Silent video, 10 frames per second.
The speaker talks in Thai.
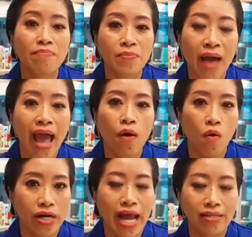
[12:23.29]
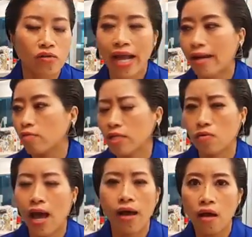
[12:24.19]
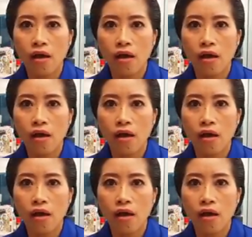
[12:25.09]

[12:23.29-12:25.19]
35คนน่ะ จนแขกรู้สึกว่า